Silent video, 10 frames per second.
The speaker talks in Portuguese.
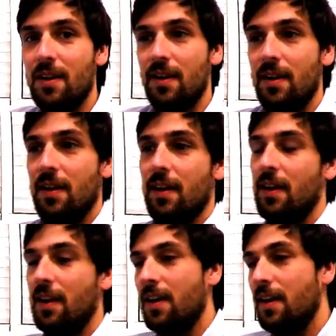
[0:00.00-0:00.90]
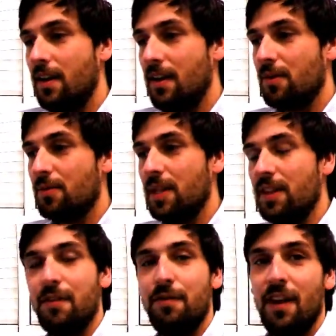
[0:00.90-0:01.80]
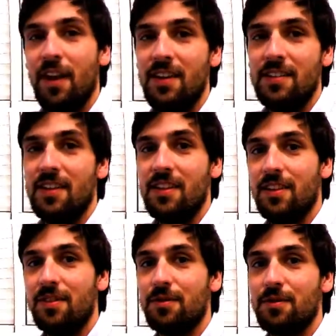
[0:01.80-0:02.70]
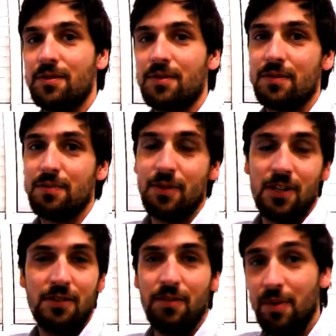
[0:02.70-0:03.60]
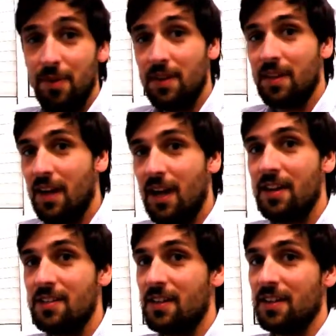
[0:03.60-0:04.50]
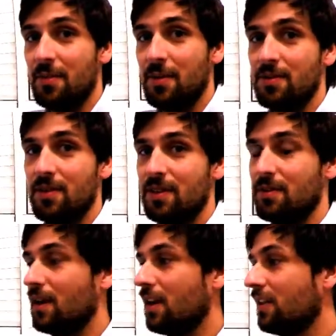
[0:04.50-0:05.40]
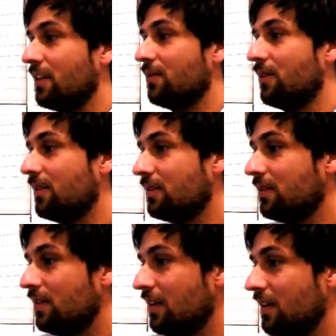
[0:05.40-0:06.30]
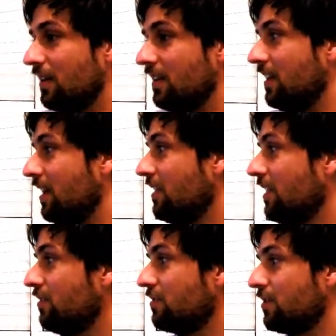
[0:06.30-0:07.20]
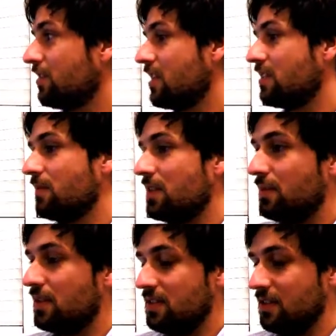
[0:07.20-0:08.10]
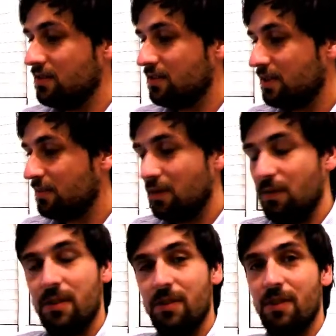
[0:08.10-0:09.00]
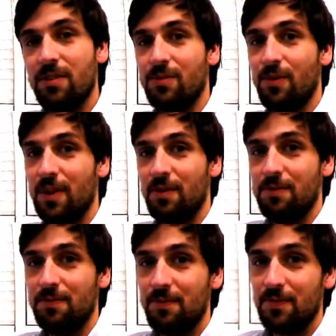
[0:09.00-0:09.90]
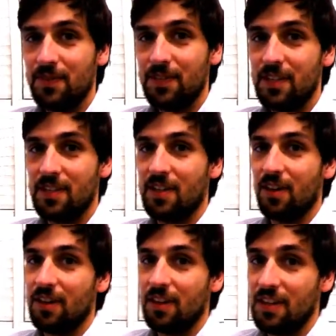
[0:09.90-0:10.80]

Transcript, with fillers: é, alguma interferência entre os projetos complementares, até mesmo entre o arquitetônico, e aí tendo os projetos mais precisos, diminuindo o nosso erro de, na hora da